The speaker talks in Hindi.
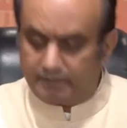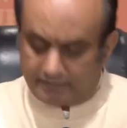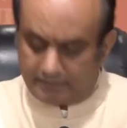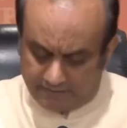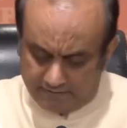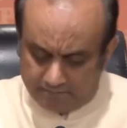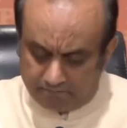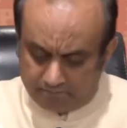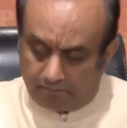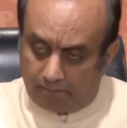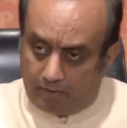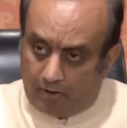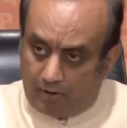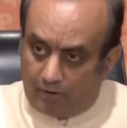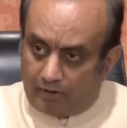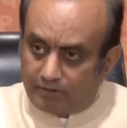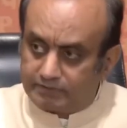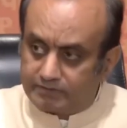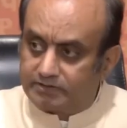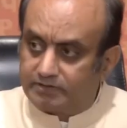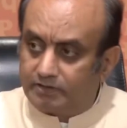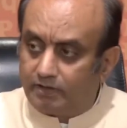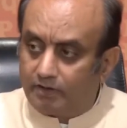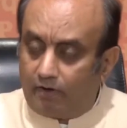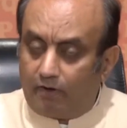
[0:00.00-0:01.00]
कि
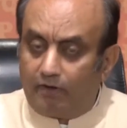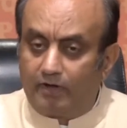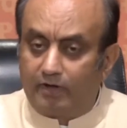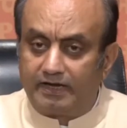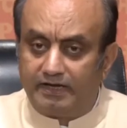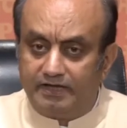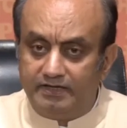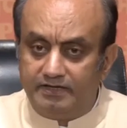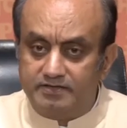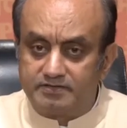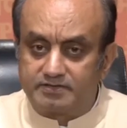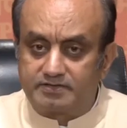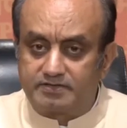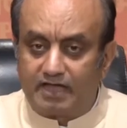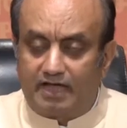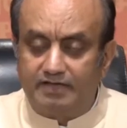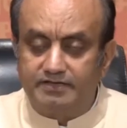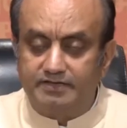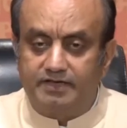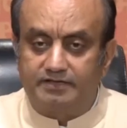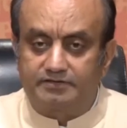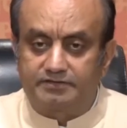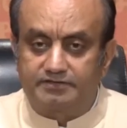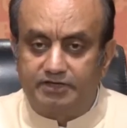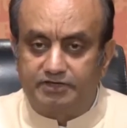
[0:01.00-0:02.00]
मौत और हिंसा
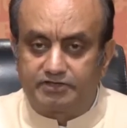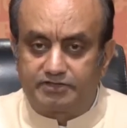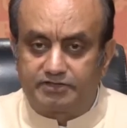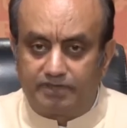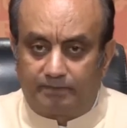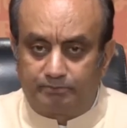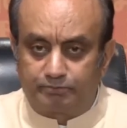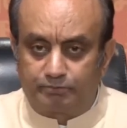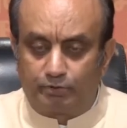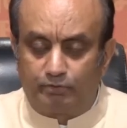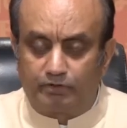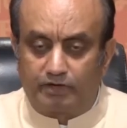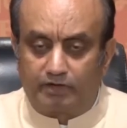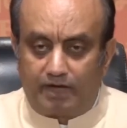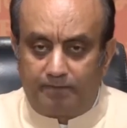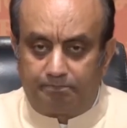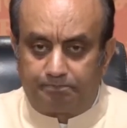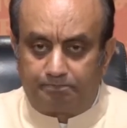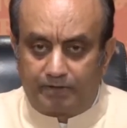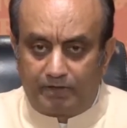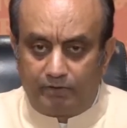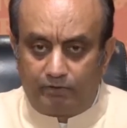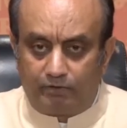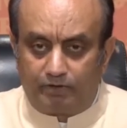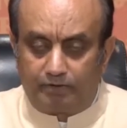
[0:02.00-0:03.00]
जैसे शब्दों का
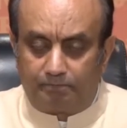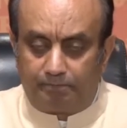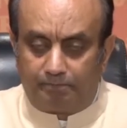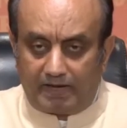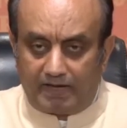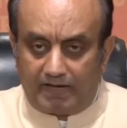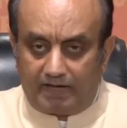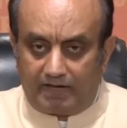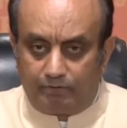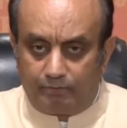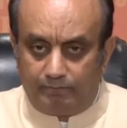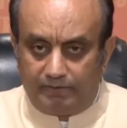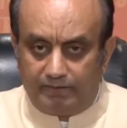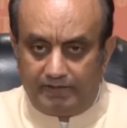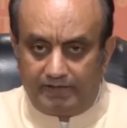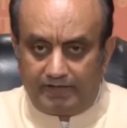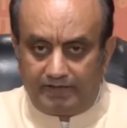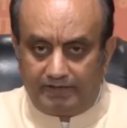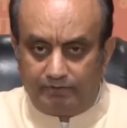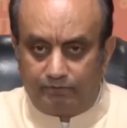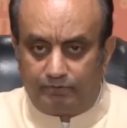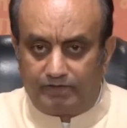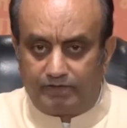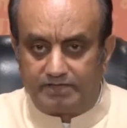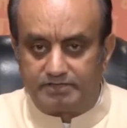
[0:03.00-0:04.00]
प्रयोग बयानों में
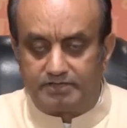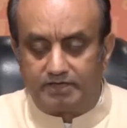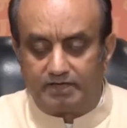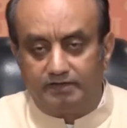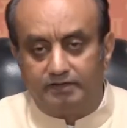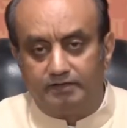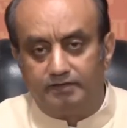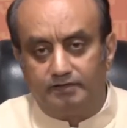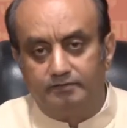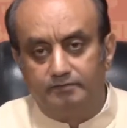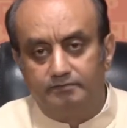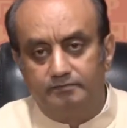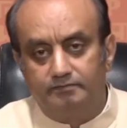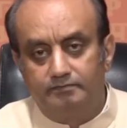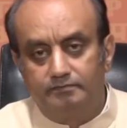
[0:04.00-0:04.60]
नहीं होना चाहिए